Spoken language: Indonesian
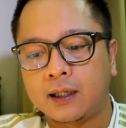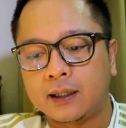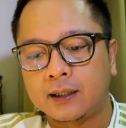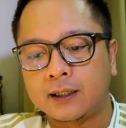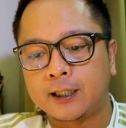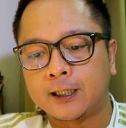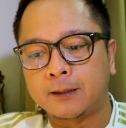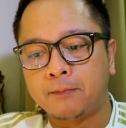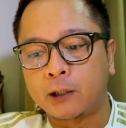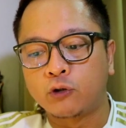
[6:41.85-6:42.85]

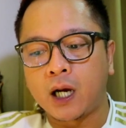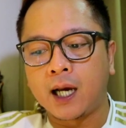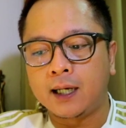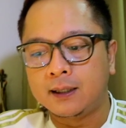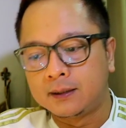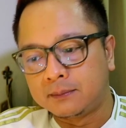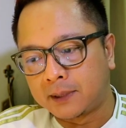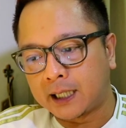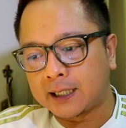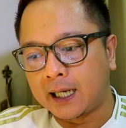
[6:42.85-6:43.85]
uh, Madura
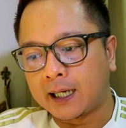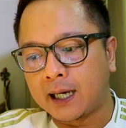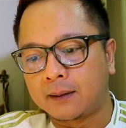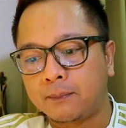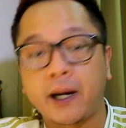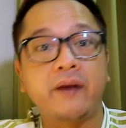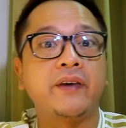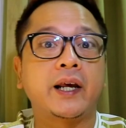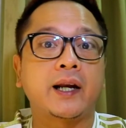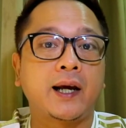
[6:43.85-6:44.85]
mendatangkan Brand
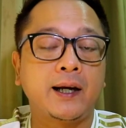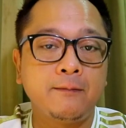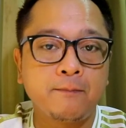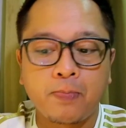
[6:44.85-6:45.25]
Ferreira